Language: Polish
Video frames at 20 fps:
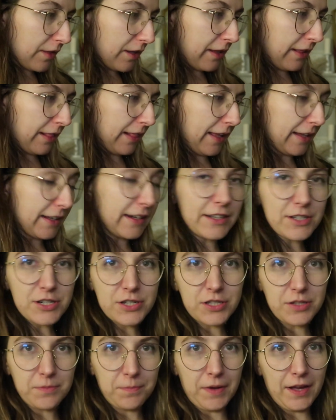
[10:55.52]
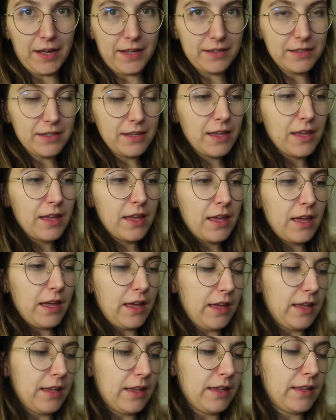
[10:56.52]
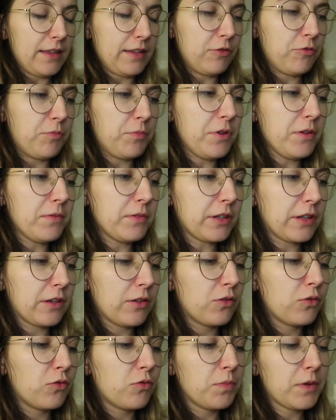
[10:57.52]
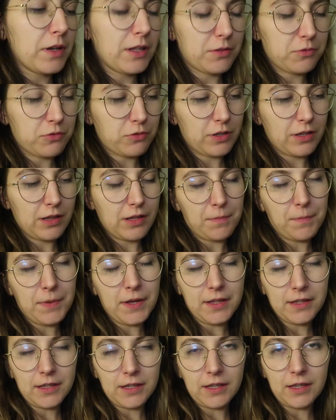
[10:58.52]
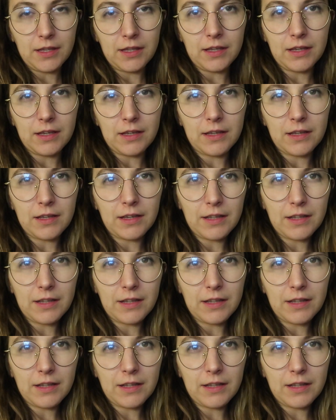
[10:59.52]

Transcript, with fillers: dla reszty pań e, nie kupiłam takiego kubka na przykład dla pani e,